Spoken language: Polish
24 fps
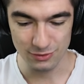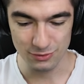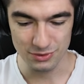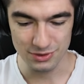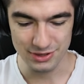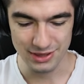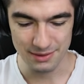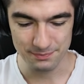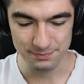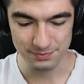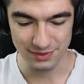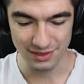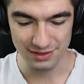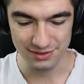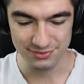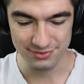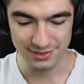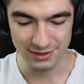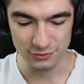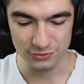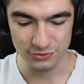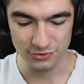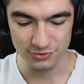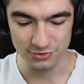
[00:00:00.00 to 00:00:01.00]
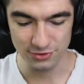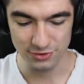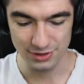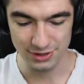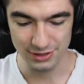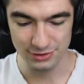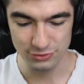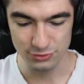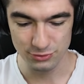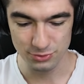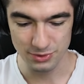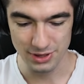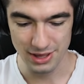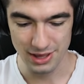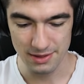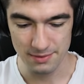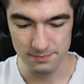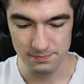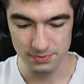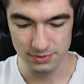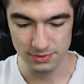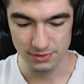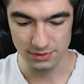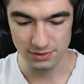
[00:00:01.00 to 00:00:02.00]
ogólnie z tego co się
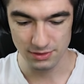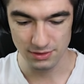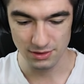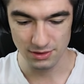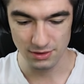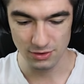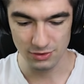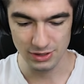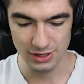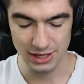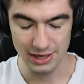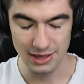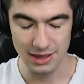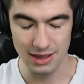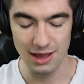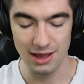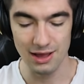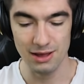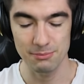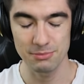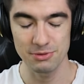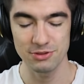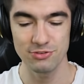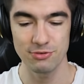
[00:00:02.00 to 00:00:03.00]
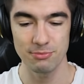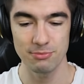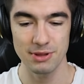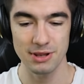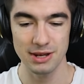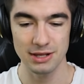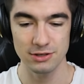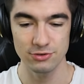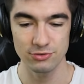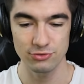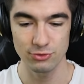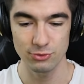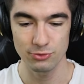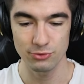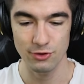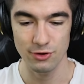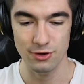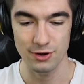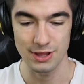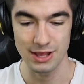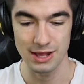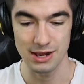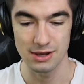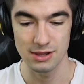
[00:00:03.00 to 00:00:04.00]
orientuję, ok, aha, będziemy mieli jakiś
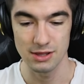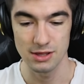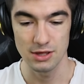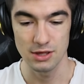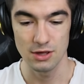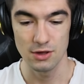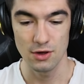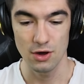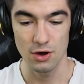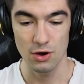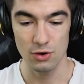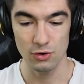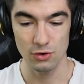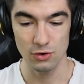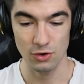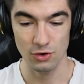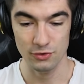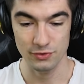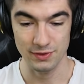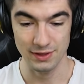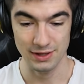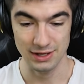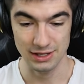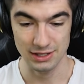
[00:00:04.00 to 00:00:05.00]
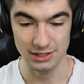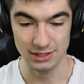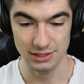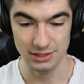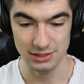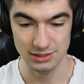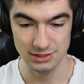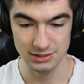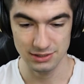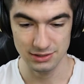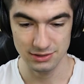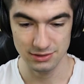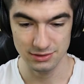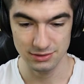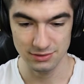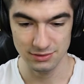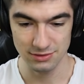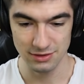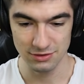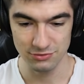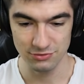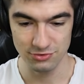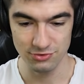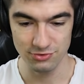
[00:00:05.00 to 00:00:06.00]
tutorial o kotach. Yy,
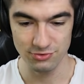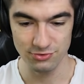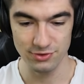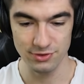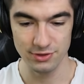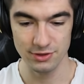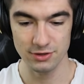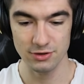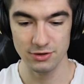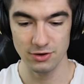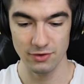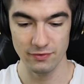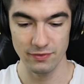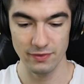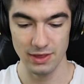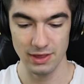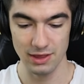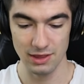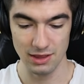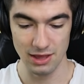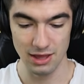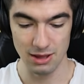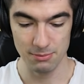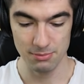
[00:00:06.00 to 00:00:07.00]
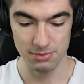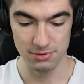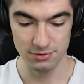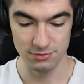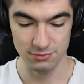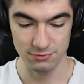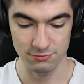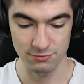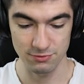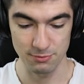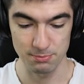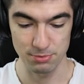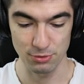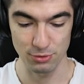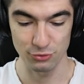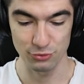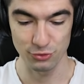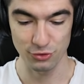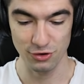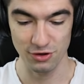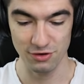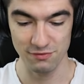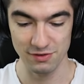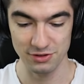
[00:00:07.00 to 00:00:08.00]
naciśnij ikonę, aby
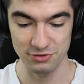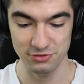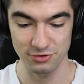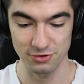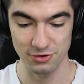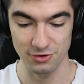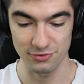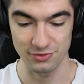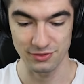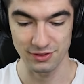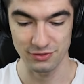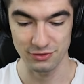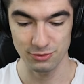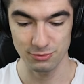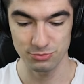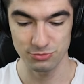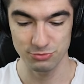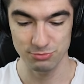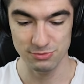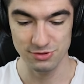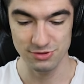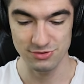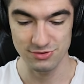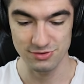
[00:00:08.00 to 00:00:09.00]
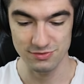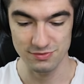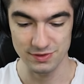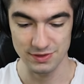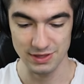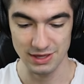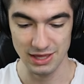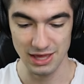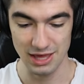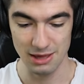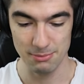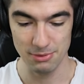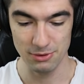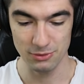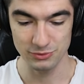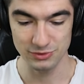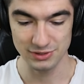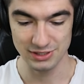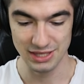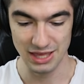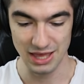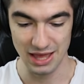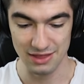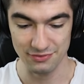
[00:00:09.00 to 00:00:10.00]
wyprodukować kota. To brzmi dziwnie.
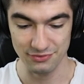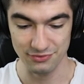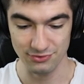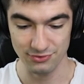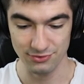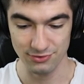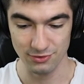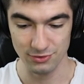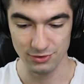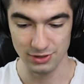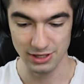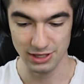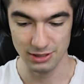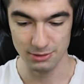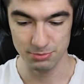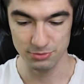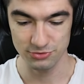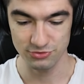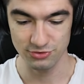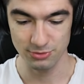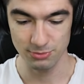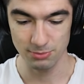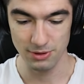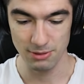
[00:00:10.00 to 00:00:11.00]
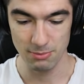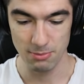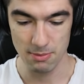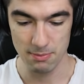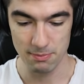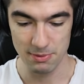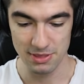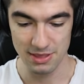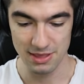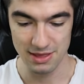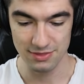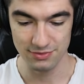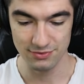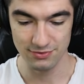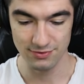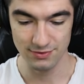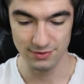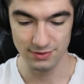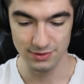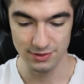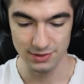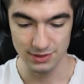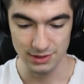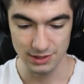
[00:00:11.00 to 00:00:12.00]
About cats. Ok, potrzebujemy
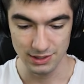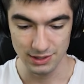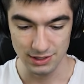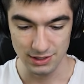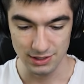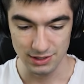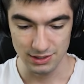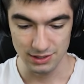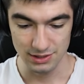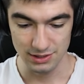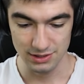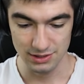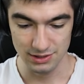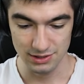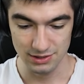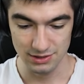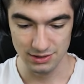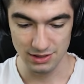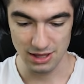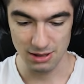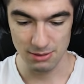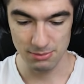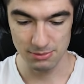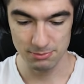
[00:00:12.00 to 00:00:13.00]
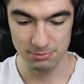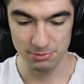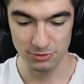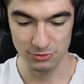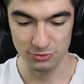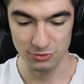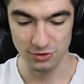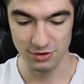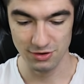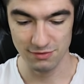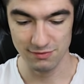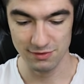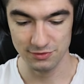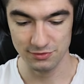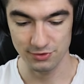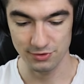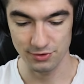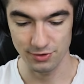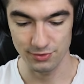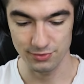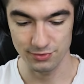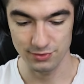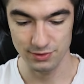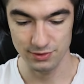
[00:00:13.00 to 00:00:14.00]
pieniędzy, e, aby produkować
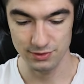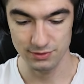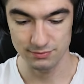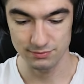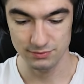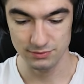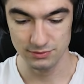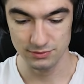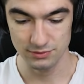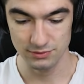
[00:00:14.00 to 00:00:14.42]
koty.